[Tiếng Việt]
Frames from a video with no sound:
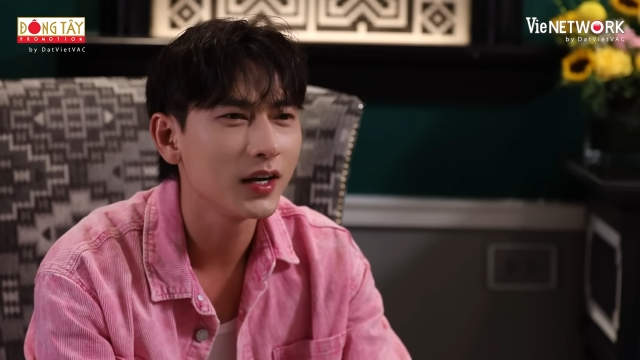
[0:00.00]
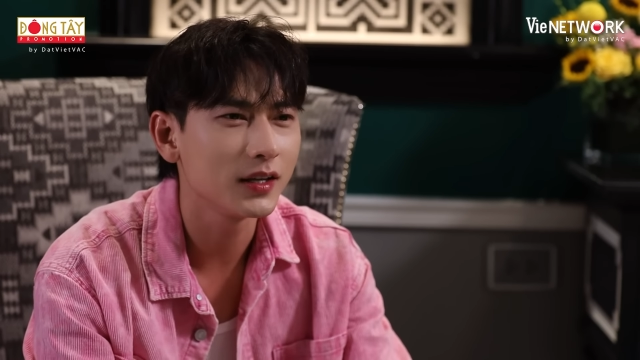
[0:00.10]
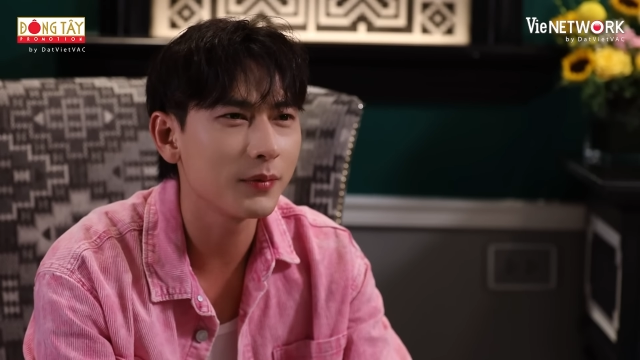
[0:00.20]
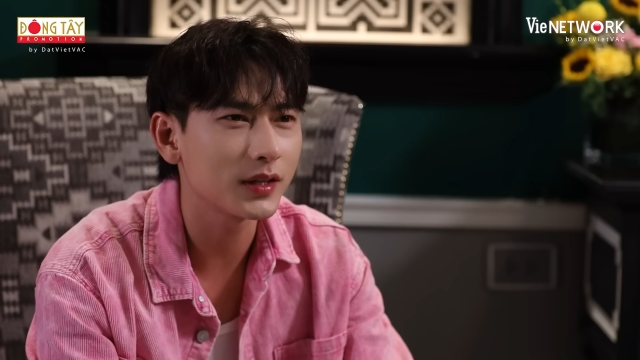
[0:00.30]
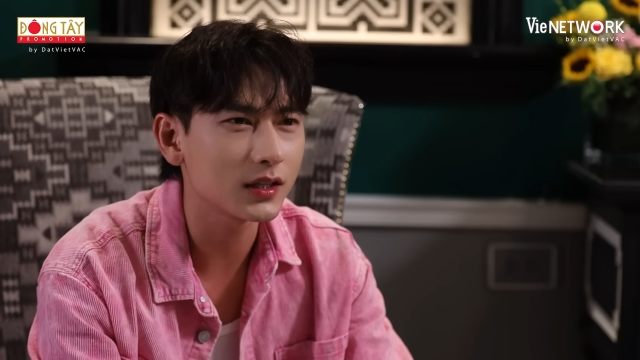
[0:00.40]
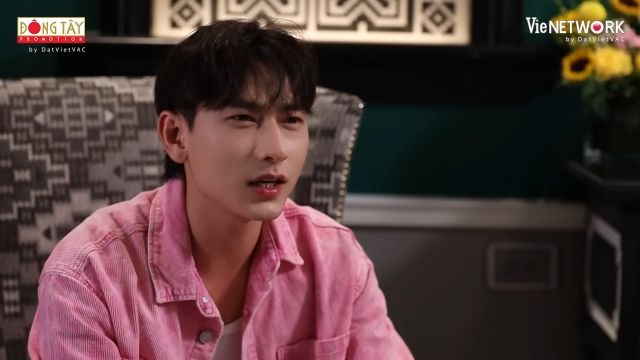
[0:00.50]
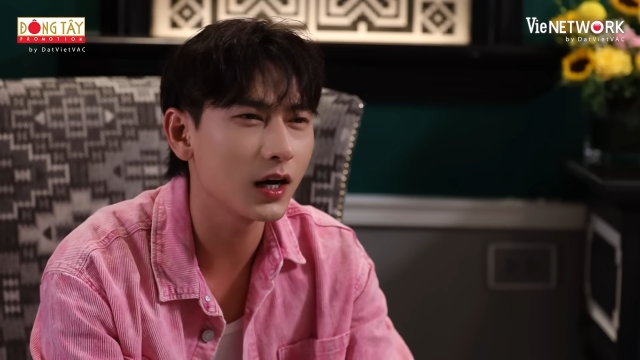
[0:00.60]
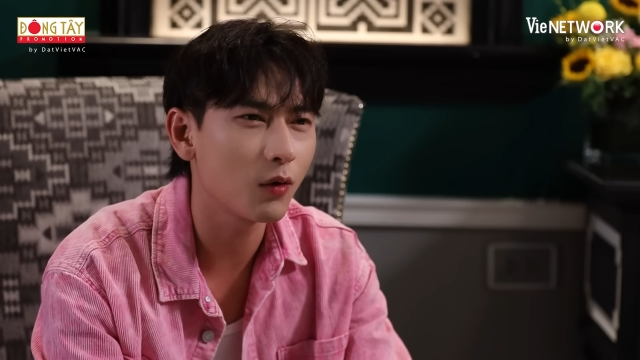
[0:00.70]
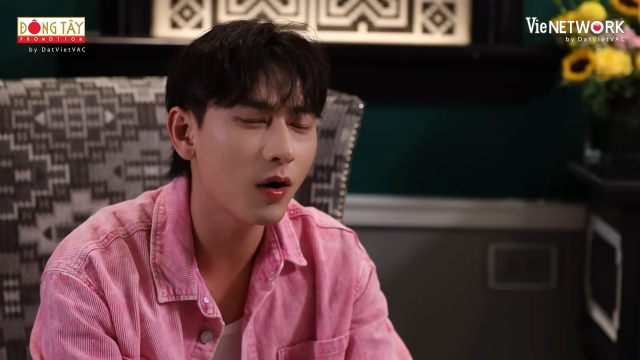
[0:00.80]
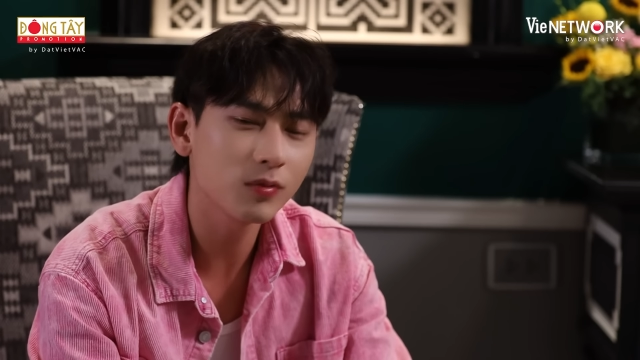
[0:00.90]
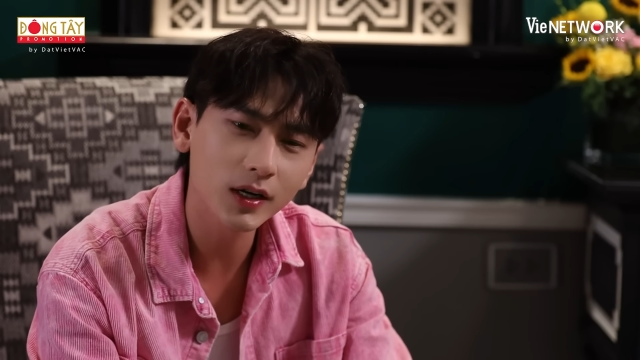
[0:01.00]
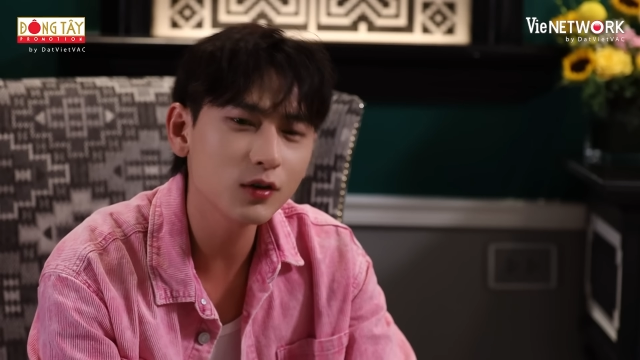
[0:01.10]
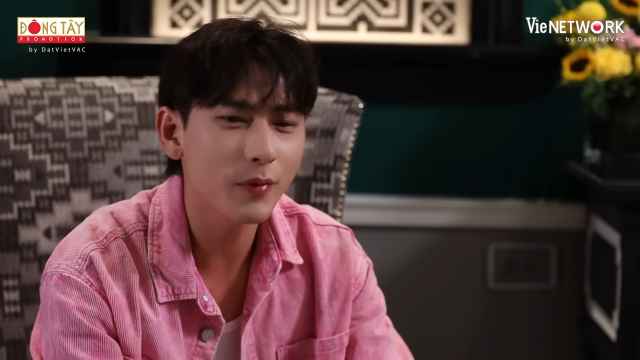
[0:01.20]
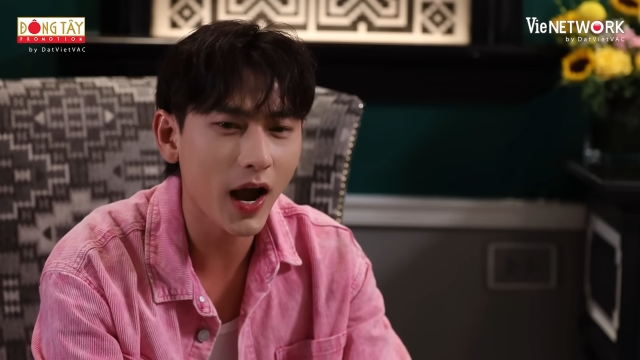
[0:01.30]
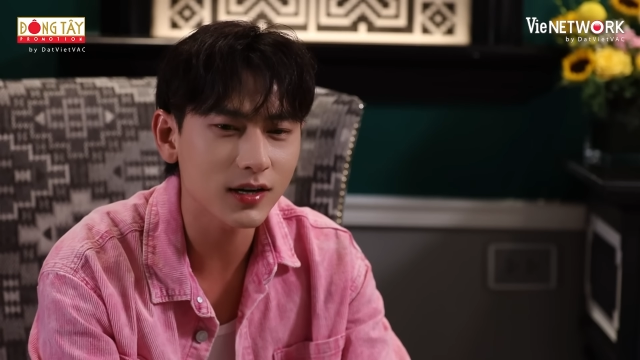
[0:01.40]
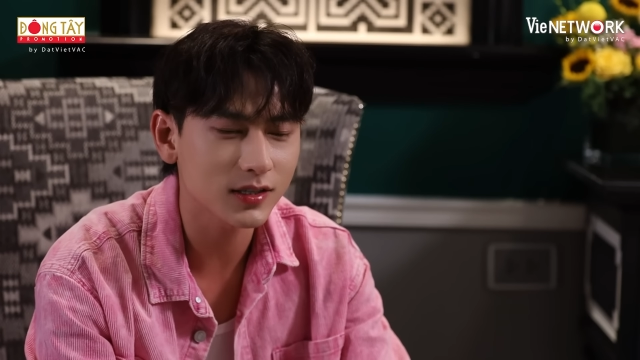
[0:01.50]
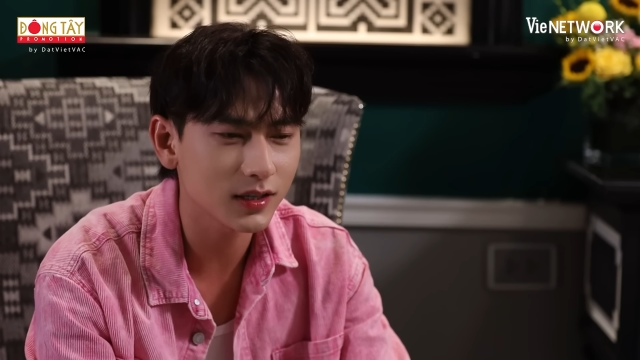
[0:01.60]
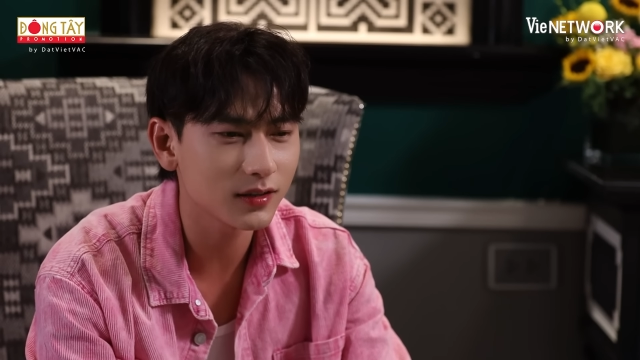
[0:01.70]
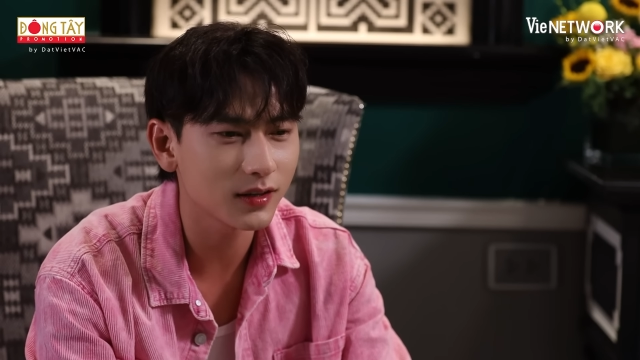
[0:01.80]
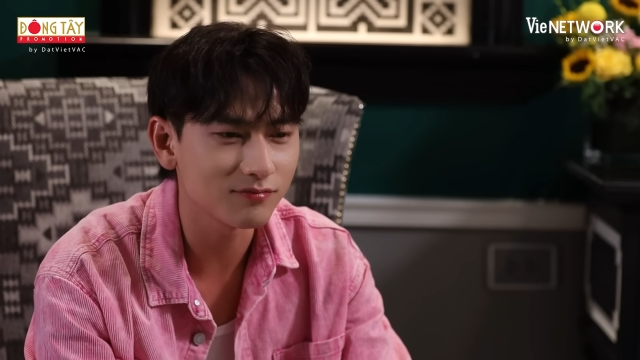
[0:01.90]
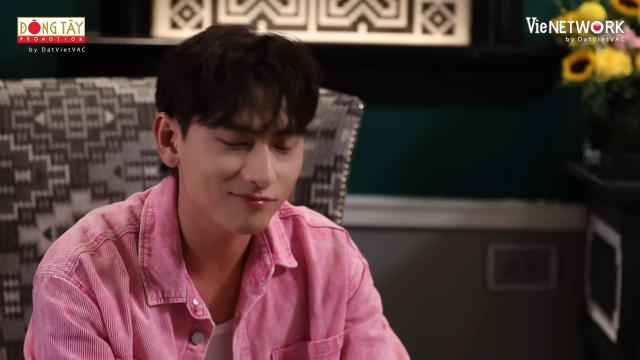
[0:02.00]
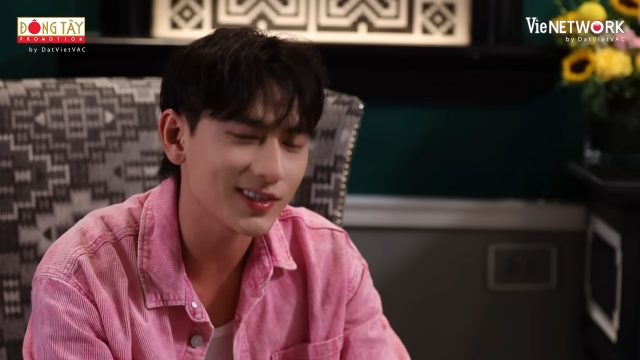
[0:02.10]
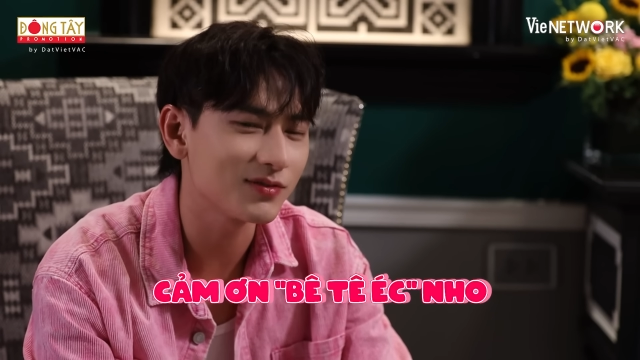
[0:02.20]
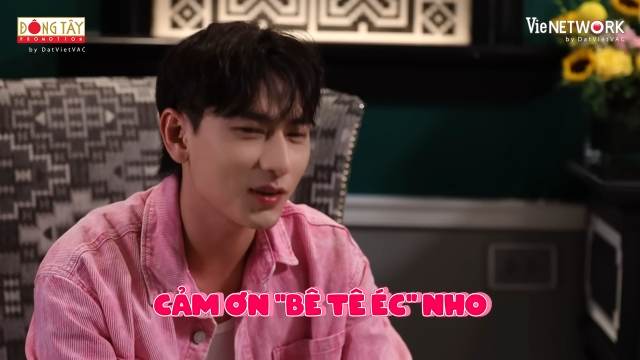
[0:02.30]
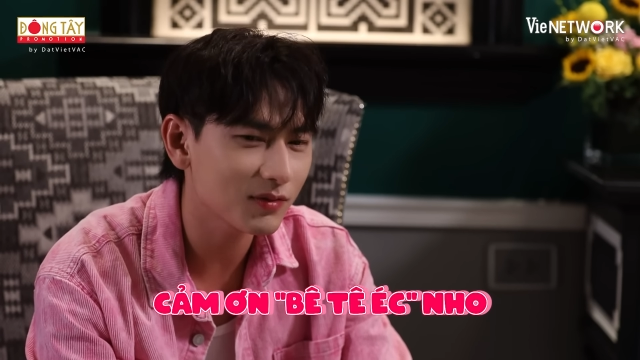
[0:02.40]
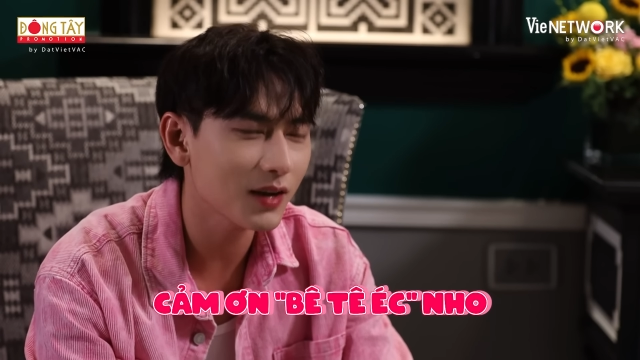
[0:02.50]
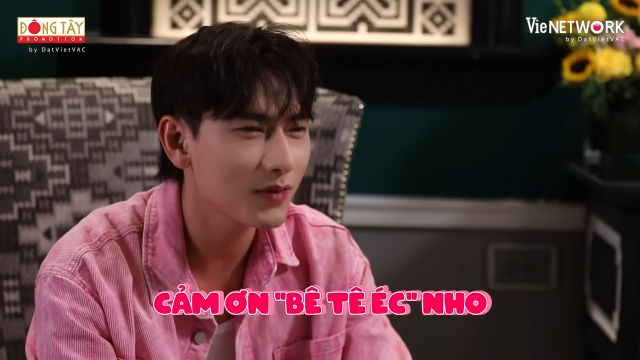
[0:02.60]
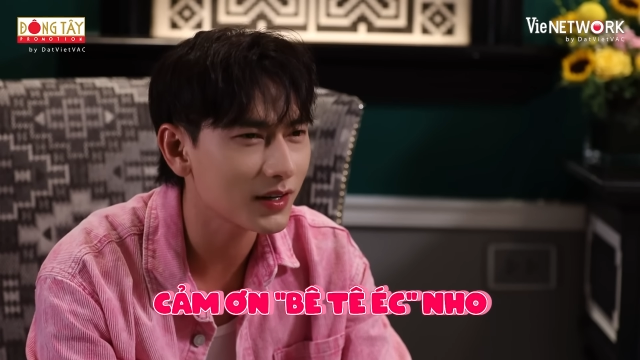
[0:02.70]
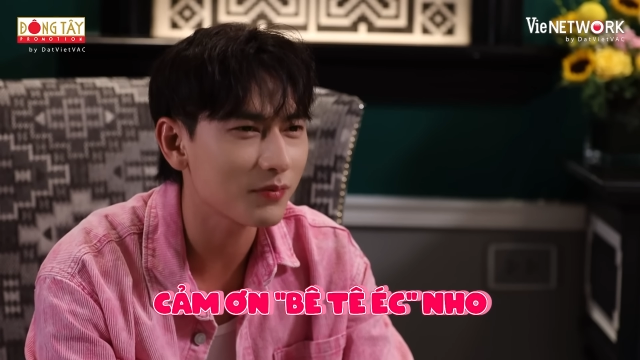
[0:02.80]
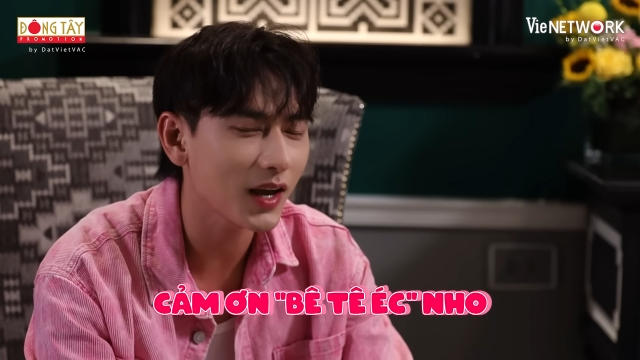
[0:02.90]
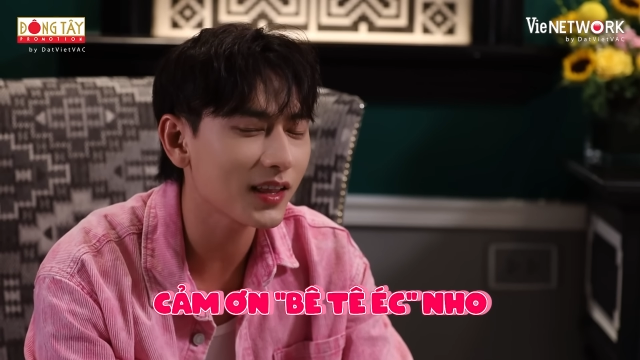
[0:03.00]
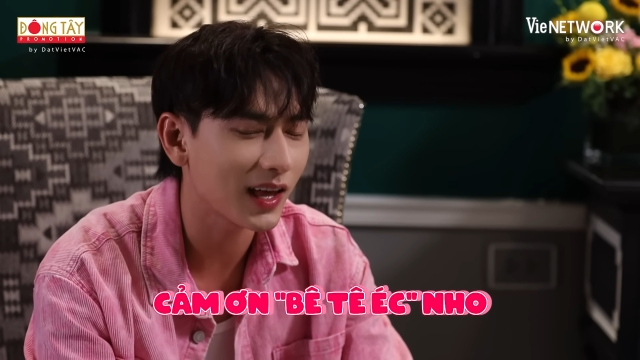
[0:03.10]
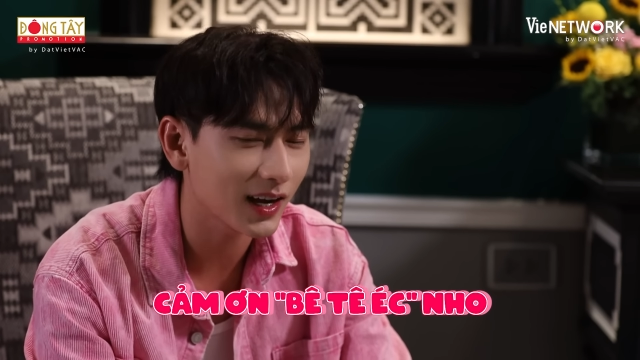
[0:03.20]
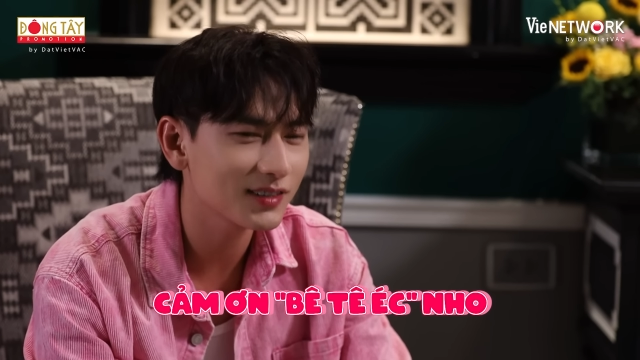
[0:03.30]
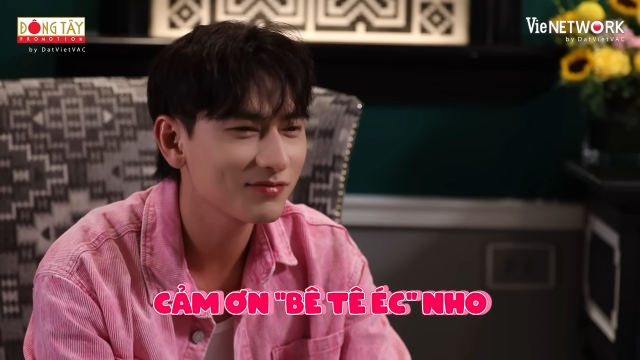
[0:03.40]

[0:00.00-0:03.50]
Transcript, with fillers: Nhưng mà thật sự là qua ống kính của Hà Đề Xin thì mình cũng thấy mình đẹp trai thiệt.